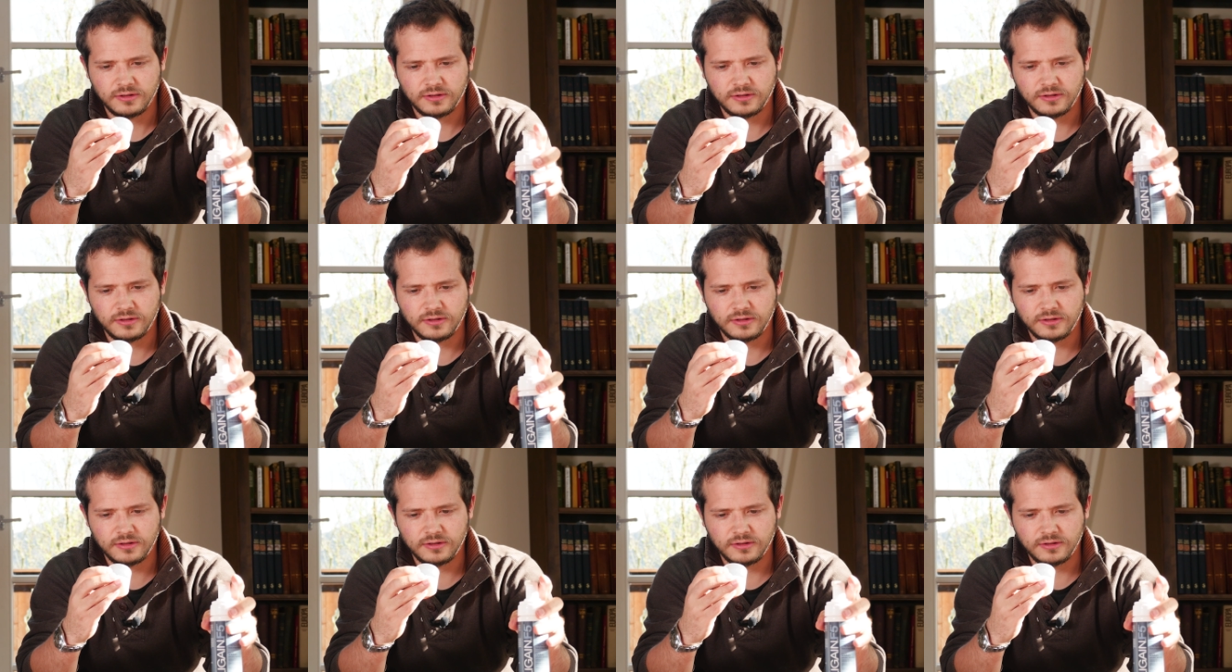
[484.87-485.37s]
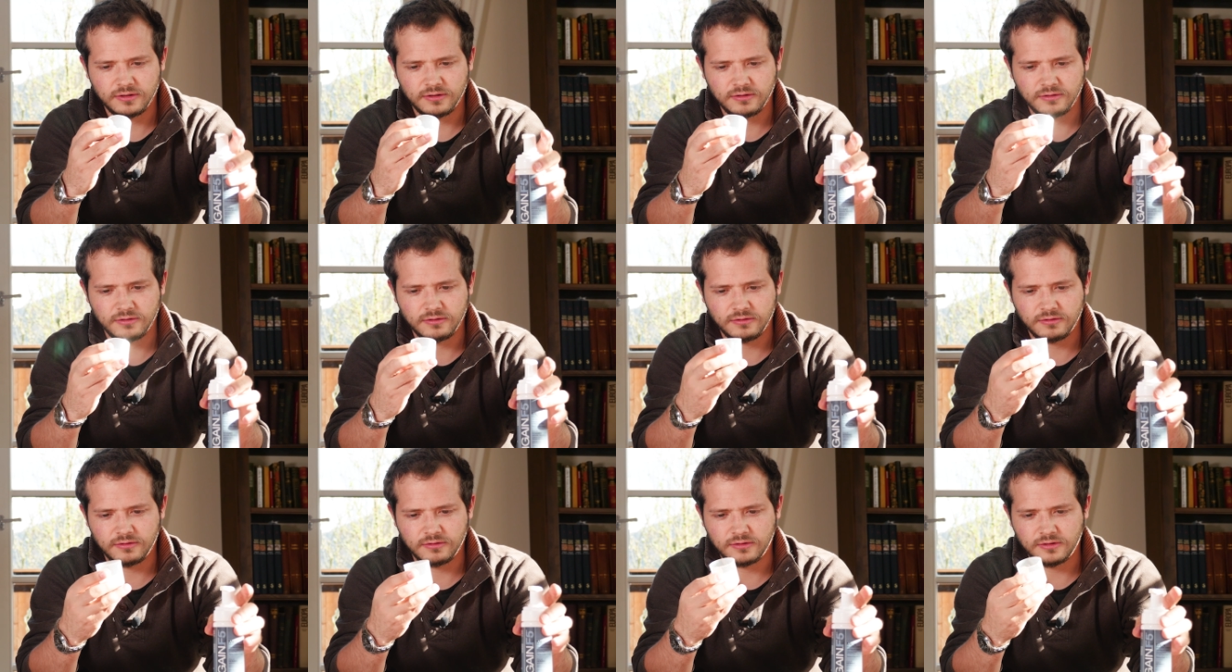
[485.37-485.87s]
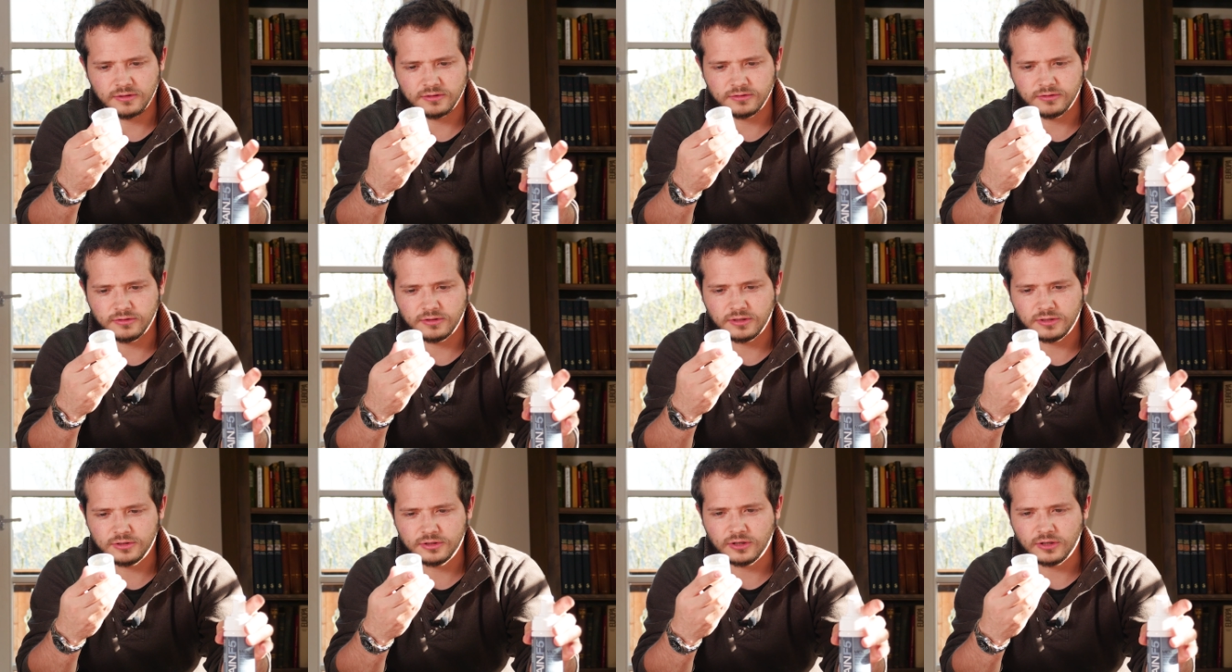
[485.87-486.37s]
dann äh, kommt
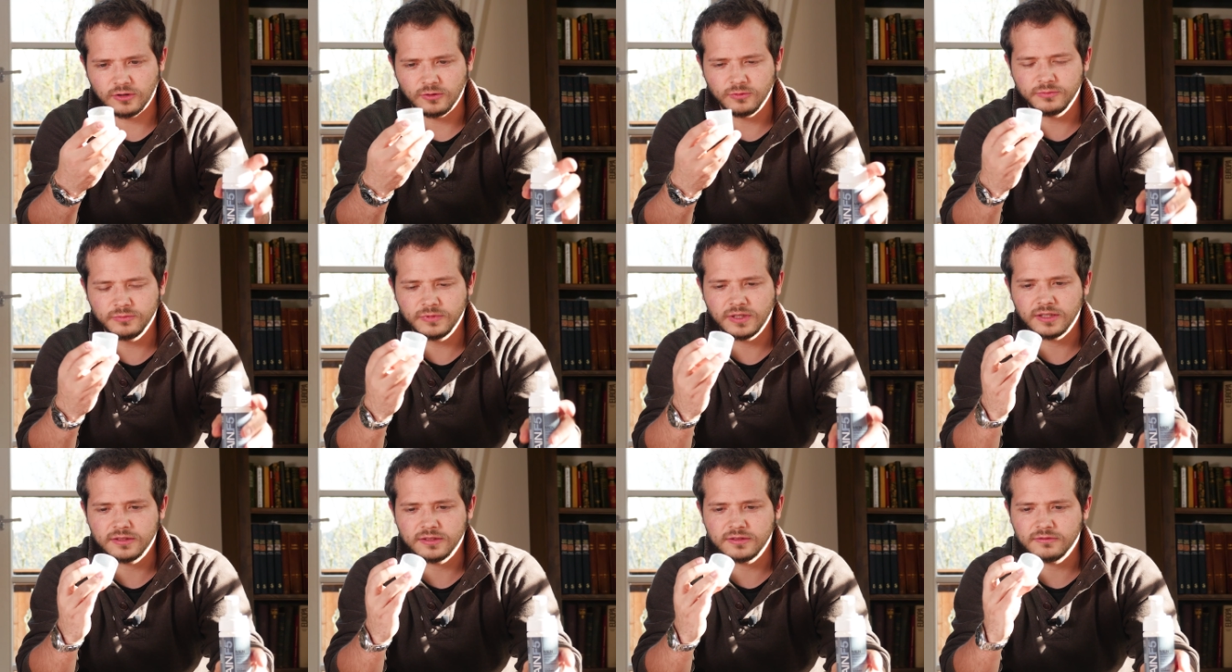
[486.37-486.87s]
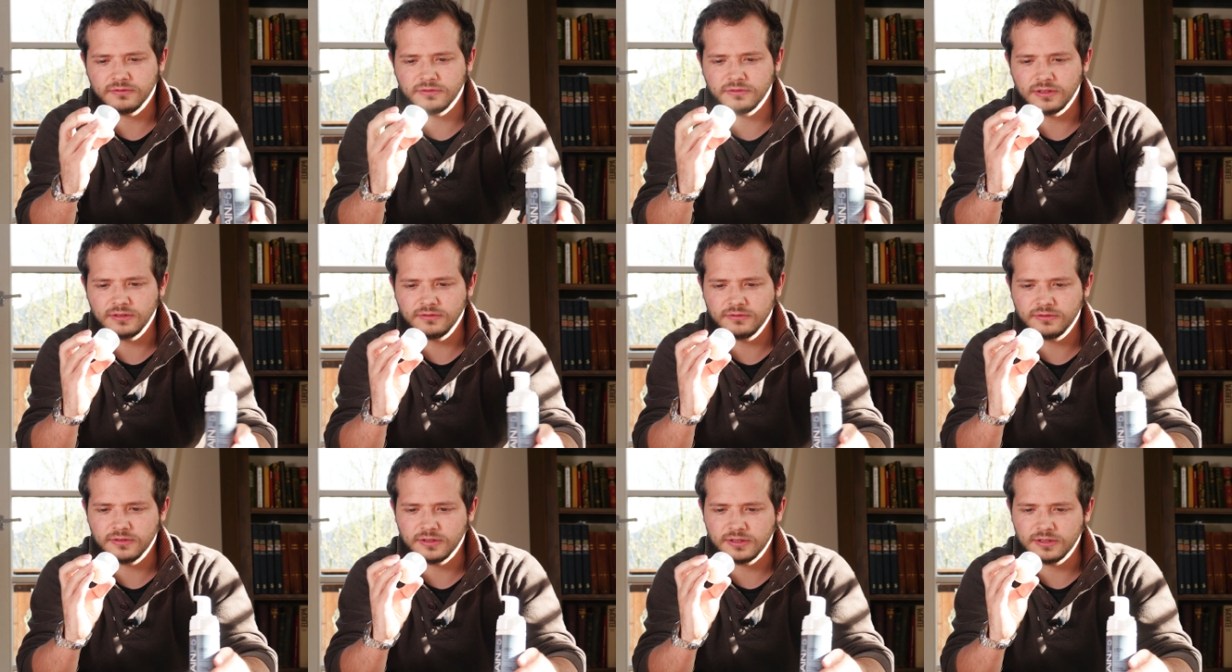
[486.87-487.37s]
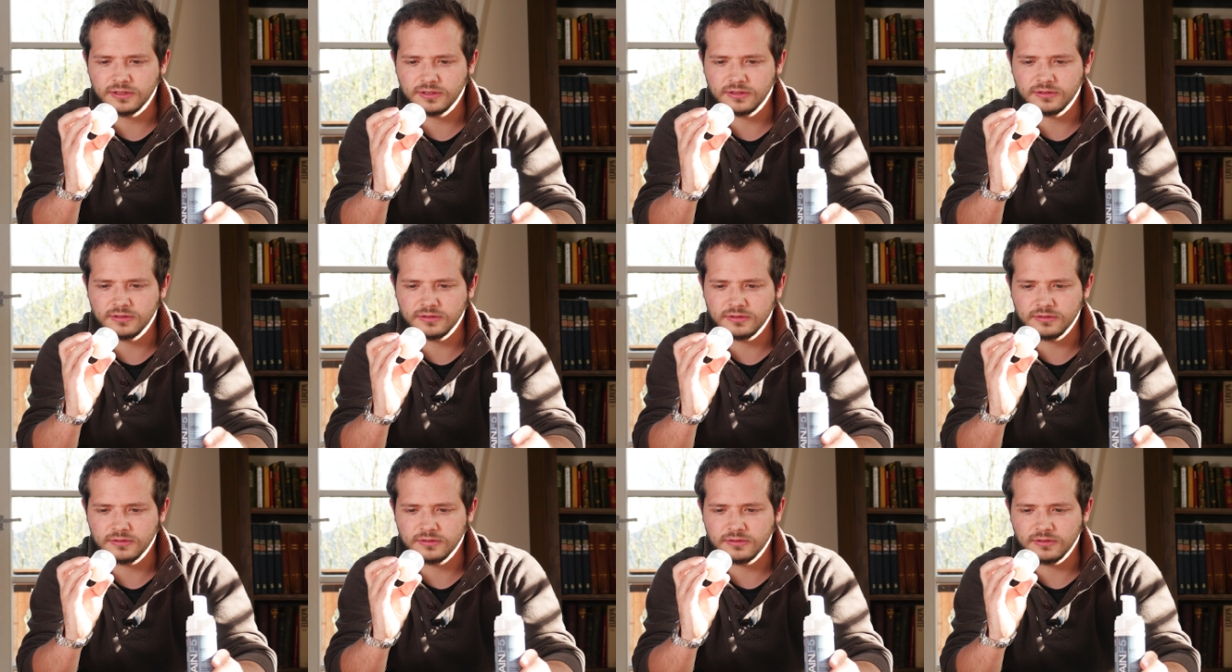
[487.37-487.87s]
das so ein bisschen aufgeschäumt
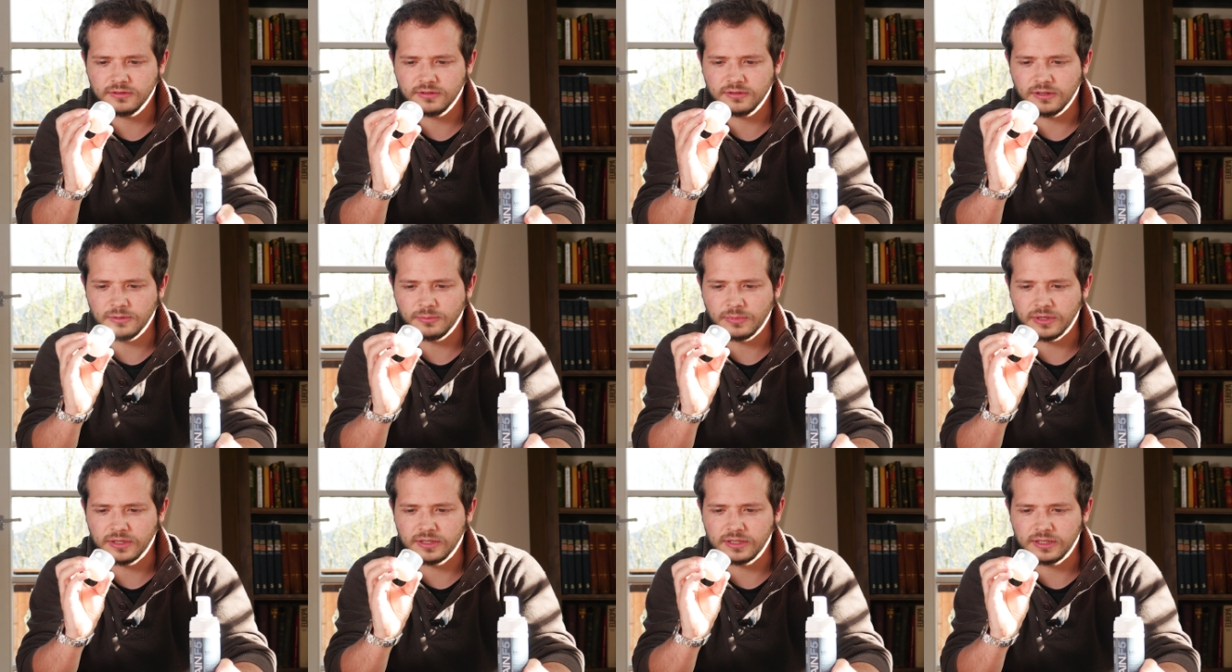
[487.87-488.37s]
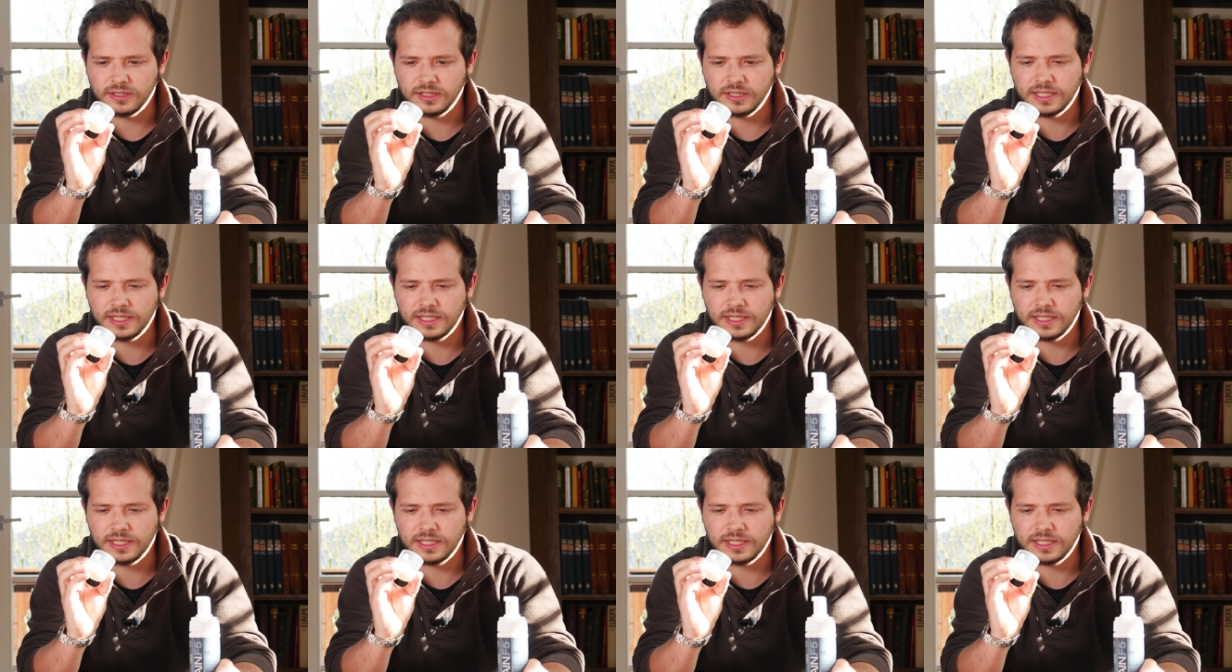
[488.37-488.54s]
raus, aber es ist eigentlich nicht,